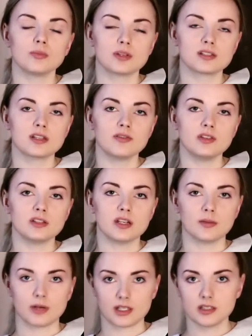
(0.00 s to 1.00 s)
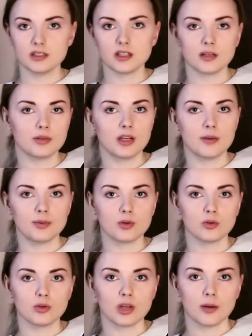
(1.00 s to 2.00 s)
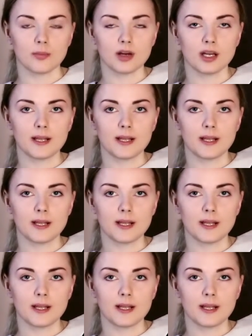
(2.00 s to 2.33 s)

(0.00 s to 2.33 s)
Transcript: представителям, родителям или опекунам.